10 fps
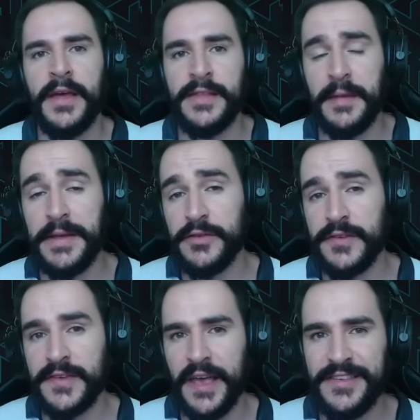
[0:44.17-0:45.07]
Também não
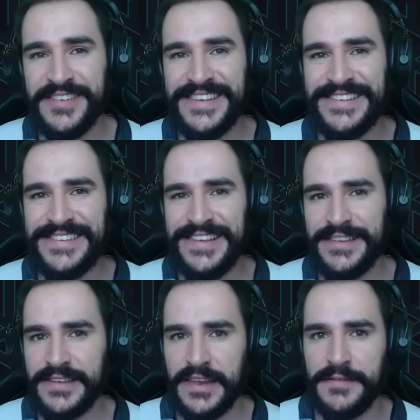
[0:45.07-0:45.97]
se esquece de se
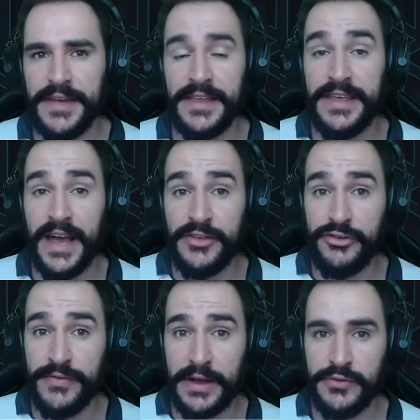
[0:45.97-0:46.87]
inscrever e
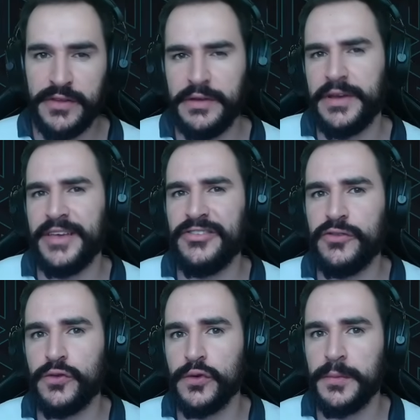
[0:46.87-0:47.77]
ativar o sininho que é de
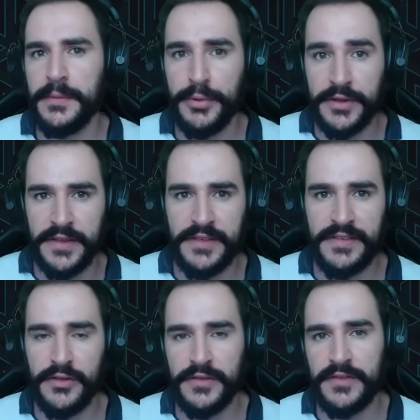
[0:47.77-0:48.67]
suma
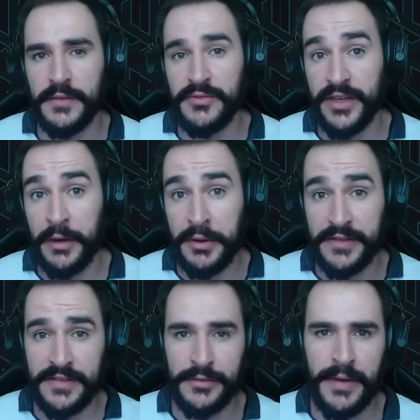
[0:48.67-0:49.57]
importância. Nós estamos aí
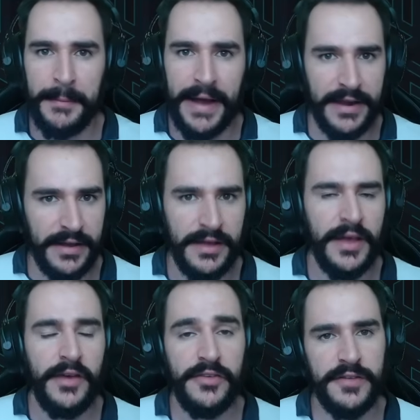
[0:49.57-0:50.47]
alcançando uma marca
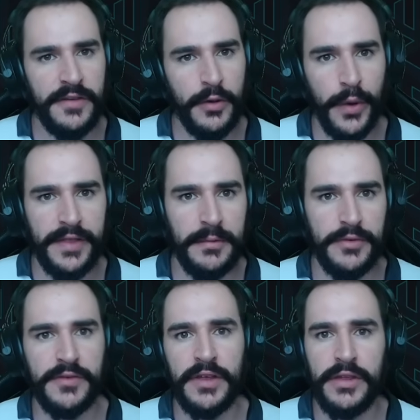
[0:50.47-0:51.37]
de 50 mil
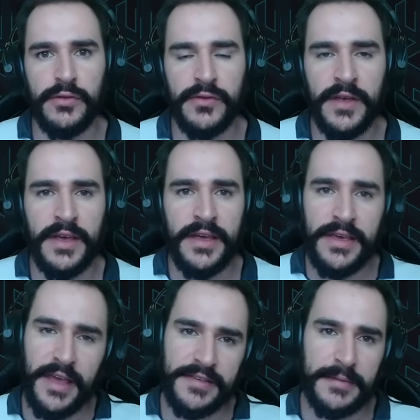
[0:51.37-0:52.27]
inscritos
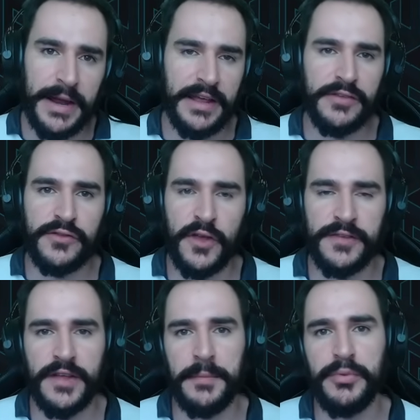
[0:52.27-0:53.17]
e essa marca só
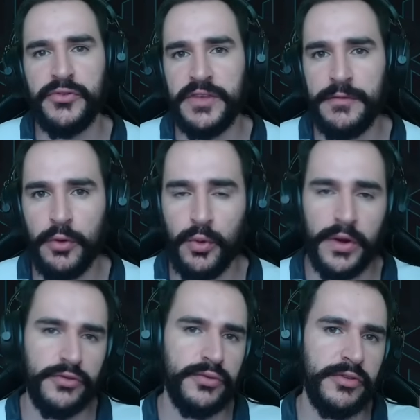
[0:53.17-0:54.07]
será possível
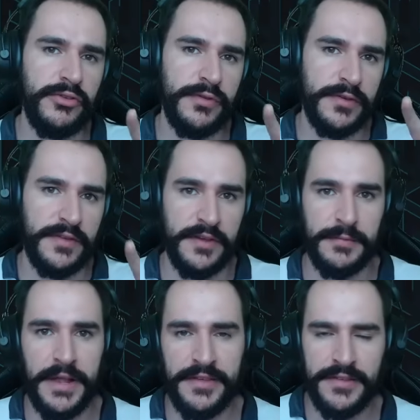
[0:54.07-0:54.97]
com a ajuda de vocês,
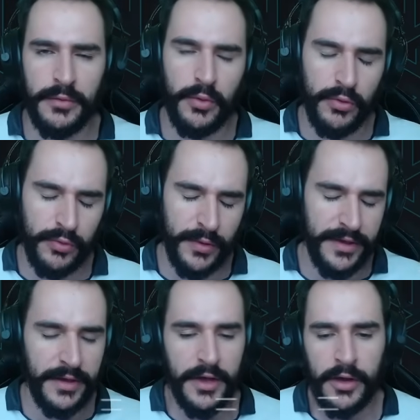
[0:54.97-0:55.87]
beleza? Então conto
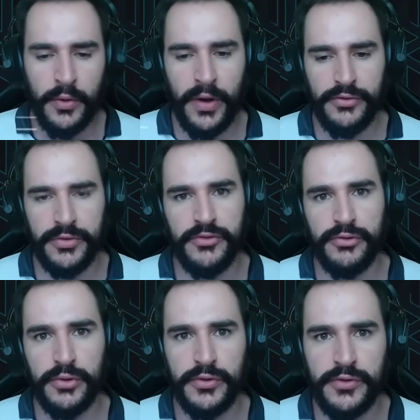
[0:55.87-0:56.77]
aí com a ajuda de
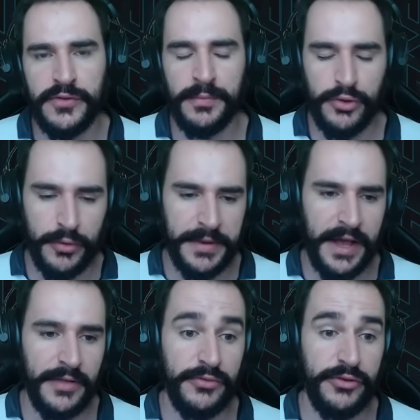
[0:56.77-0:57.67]
todos. Muito
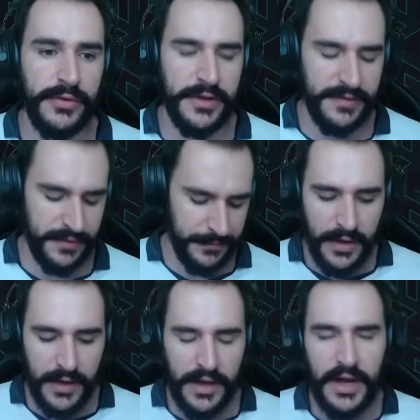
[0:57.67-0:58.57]
obrigado de coração.
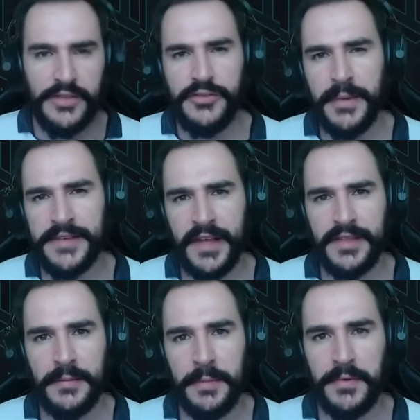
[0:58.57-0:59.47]
Antes de mais nada
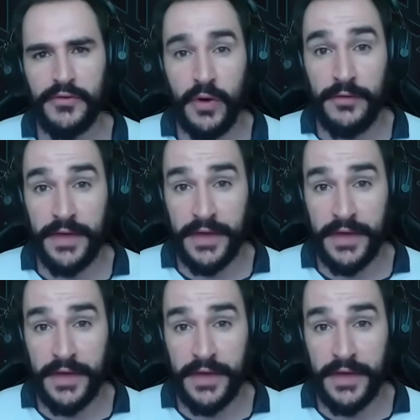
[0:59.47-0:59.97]
também, pessoal, vem